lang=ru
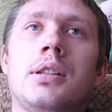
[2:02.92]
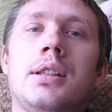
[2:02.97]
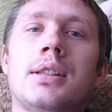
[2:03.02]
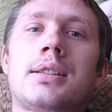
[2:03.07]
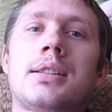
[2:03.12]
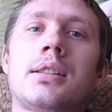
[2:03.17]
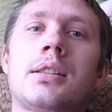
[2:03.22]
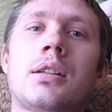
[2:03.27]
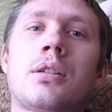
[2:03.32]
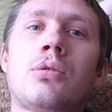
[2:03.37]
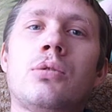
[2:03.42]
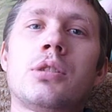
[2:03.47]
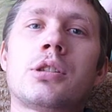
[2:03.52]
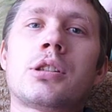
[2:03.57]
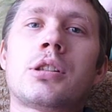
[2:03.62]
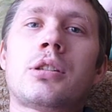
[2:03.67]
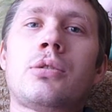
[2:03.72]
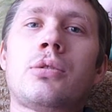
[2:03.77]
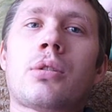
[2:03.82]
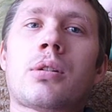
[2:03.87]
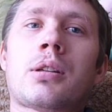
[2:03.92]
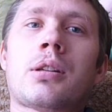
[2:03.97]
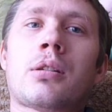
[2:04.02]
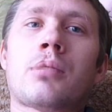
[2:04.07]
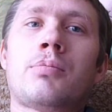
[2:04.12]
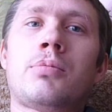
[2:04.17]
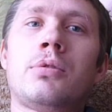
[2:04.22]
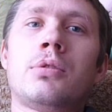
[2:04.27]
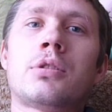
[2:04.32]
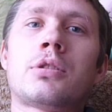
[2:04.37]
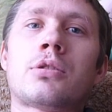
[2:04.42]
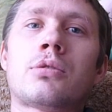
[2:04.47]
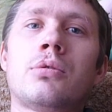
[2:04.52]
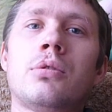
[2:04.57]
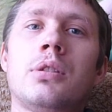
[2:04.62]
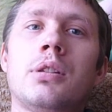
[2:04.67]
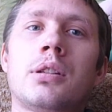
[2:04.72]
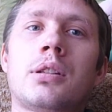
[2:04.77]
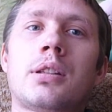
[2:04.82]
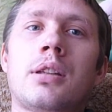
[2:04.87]
Если такой же керфер будет
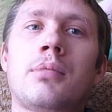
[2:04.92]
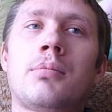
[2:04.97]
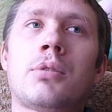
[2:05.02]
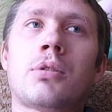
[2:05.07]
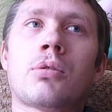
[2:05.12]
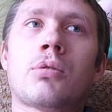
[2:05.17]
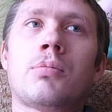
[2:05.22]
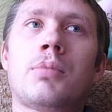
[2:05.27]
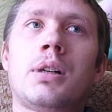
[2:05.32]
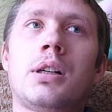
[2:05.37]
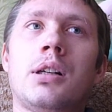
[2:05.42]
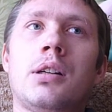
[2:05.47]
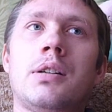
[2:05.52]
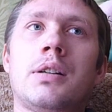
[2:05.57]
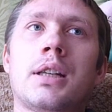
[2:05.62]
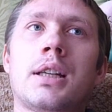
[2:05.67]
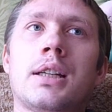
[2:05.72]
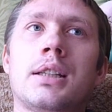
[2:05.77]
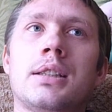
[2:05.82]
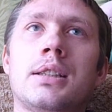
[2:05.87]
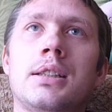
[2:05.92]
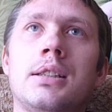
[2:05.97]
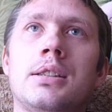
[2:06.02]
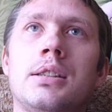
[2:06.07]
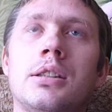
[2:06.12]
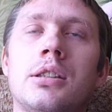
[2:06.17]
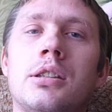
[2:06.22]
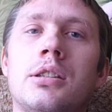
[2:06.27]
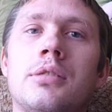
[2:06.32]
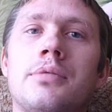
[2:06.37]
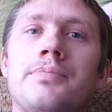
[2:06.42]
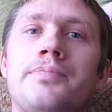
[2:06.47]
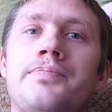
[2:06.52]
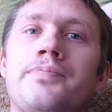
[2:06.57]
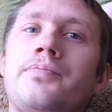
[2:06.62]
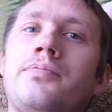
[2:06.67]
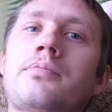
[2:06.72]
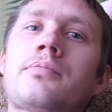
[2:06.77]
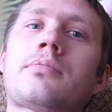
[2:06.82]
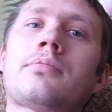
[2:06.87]
стоить, там, грубо говоря,
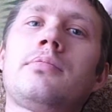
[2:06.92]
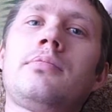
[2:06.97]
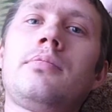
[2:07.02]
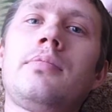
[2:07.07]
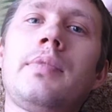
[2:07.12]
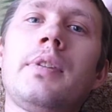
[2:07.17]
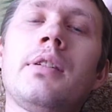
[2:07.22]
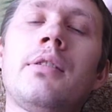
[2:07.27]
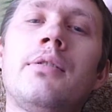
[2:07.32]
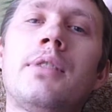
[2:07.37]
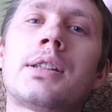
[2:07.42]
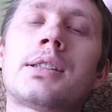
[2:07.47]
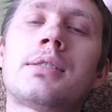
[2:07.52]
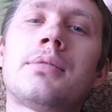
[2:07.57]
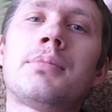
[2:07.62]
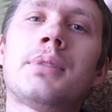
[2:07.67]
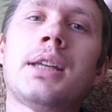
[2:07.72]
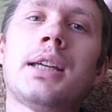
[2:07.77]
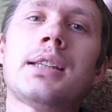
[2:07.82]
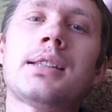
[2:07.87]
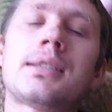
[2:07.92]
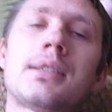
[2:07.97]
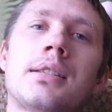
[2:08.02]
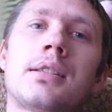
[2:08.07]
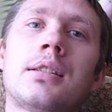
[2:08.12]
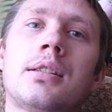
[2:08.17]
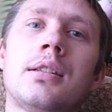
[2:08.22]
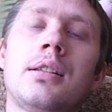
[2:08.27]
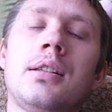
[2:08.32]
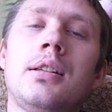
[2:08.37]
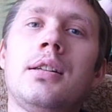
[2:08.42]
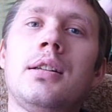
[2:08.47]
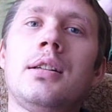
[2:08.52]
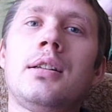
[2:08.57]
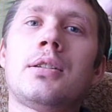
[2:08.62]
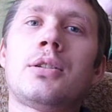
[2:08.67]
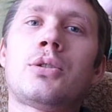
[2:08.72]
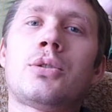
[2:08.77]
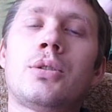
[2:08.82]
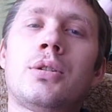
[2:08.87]
1018,
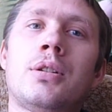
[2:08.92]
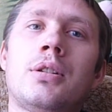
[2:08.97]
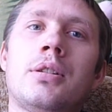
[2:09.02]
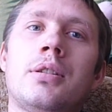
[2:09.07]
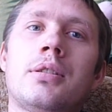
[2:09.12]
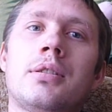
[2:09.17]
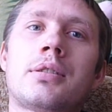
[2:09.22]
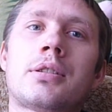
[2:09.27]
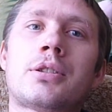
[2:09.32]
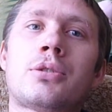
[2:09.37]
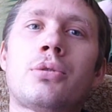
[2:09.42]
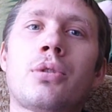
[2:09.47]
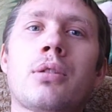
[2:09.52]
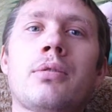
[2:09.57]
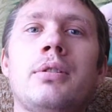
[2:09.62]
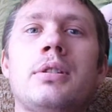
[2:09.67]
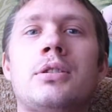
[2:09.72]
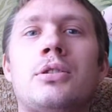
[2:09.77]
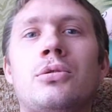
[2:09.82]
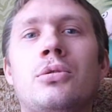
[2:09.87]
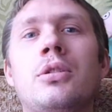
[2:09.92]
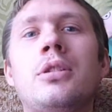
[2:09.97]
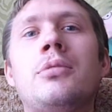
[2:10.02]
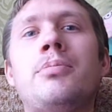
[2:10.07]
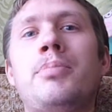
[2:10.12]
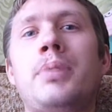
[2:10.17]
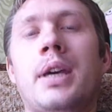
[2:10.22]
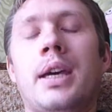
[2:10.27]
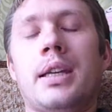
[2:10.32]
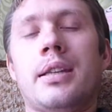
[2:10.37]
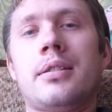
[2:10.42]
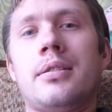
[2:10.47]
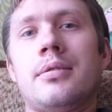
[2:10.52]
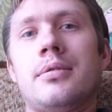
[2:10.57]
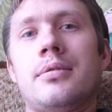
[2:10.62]
то стерлинг стоит 5.